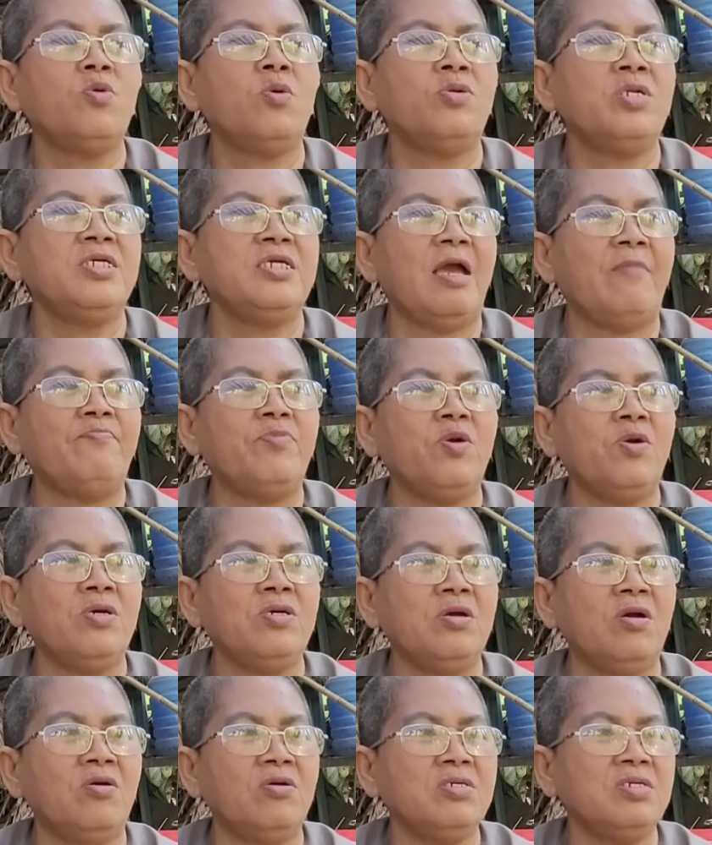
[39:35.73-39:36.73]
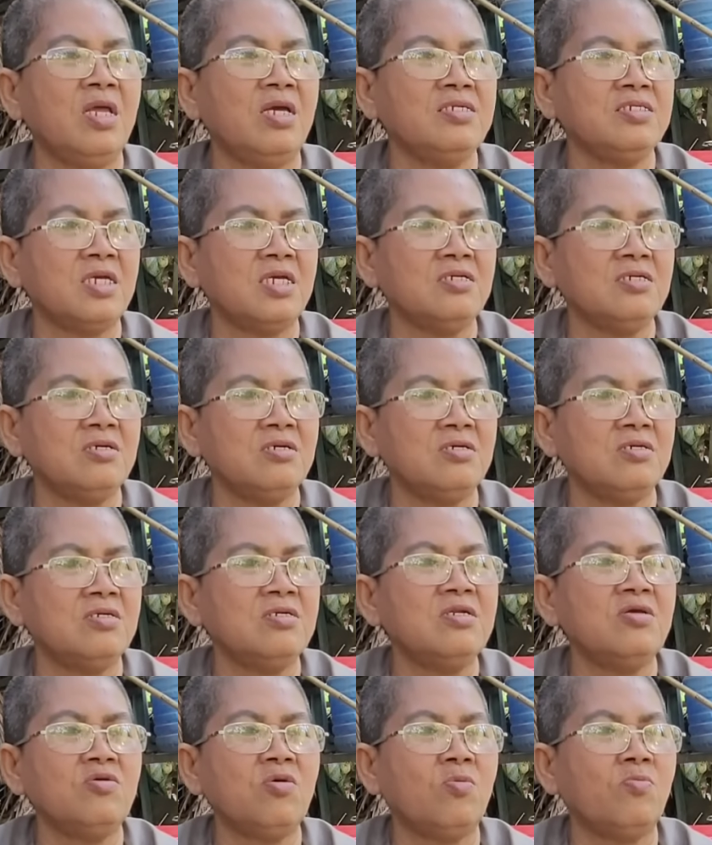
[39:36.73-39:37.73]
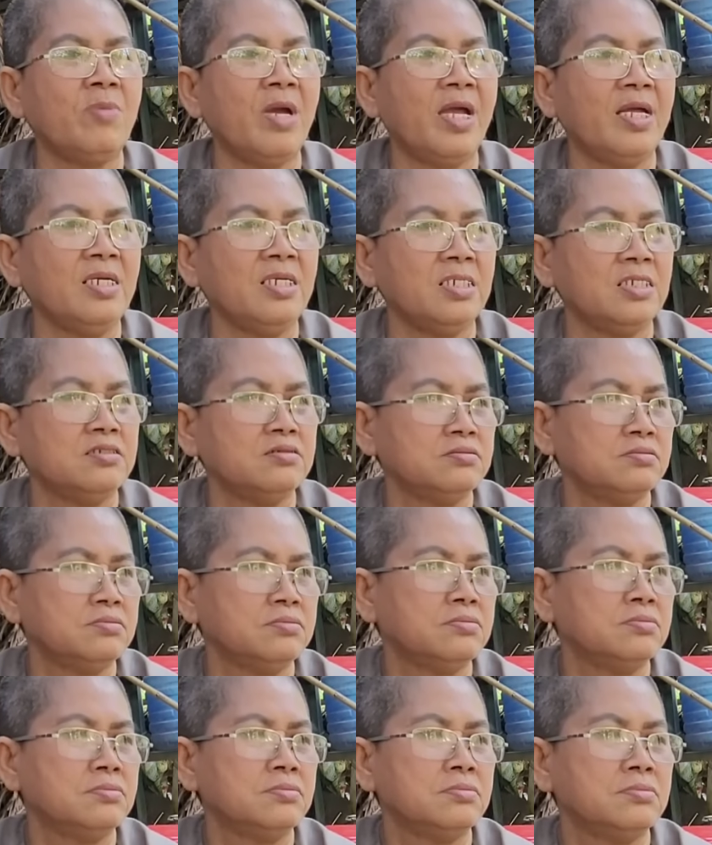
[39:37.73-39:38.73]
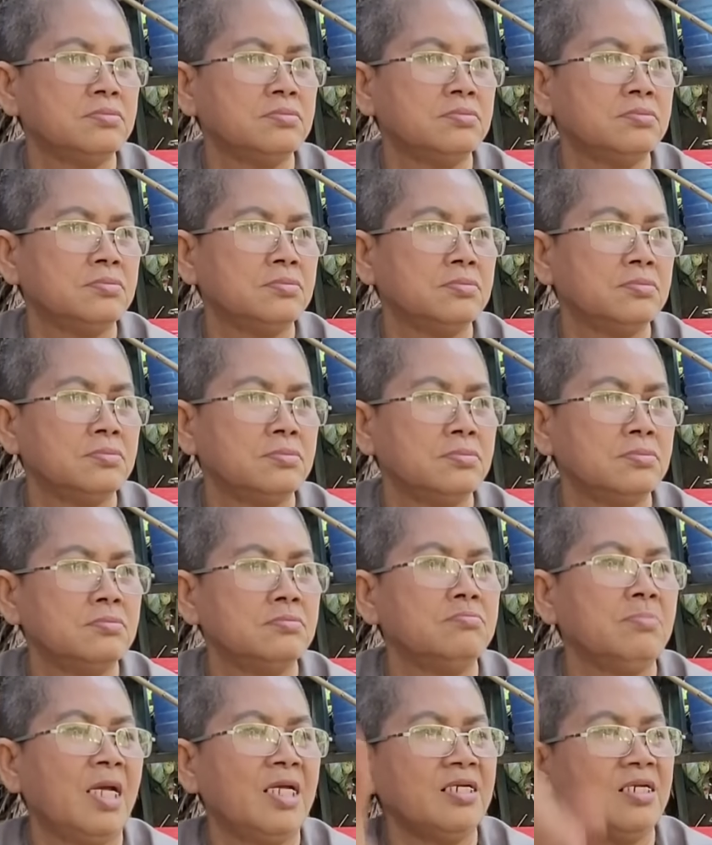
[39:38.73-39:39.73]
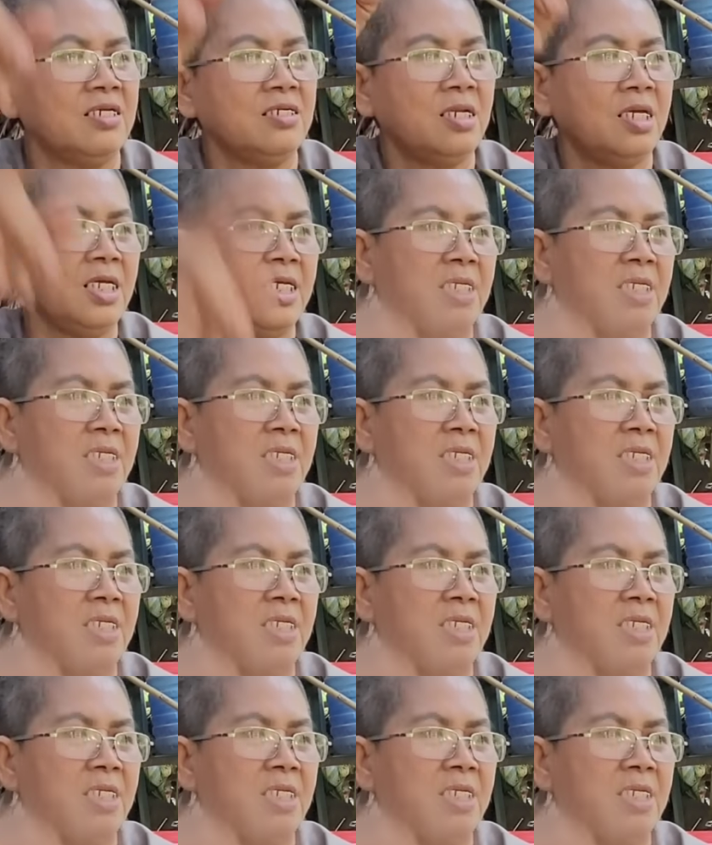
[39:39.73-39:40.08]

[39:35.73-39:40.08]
cô đi gặp nó rồi hỏi đất chảnh rồi nó nó con bán rồi à bán đất đó